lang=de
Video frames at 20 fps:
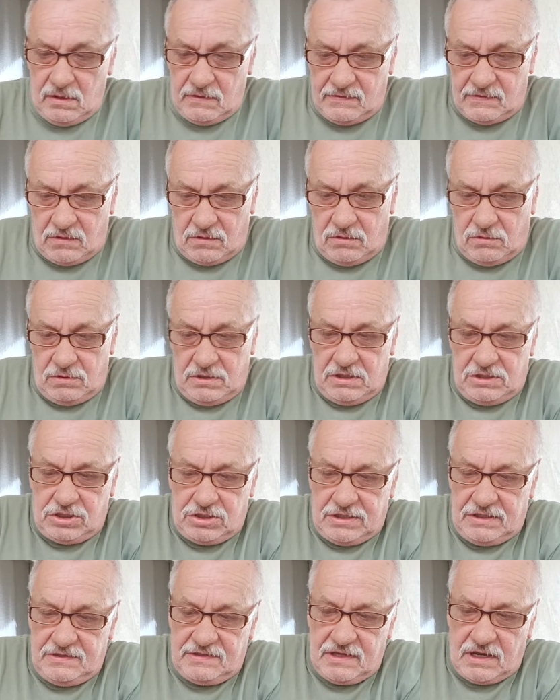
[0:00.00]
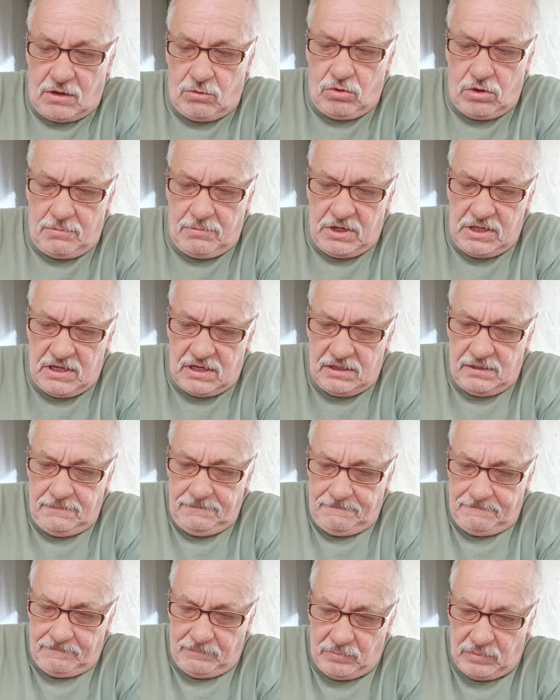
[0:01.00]
So, und ich schließe auch einmal
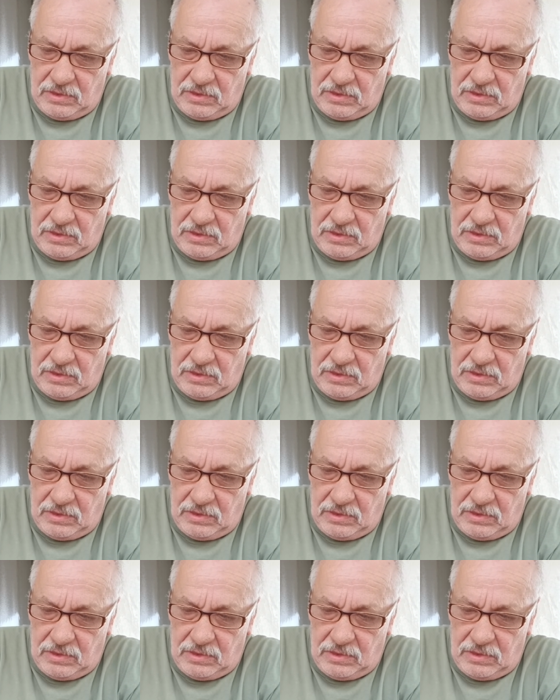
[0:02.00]
an.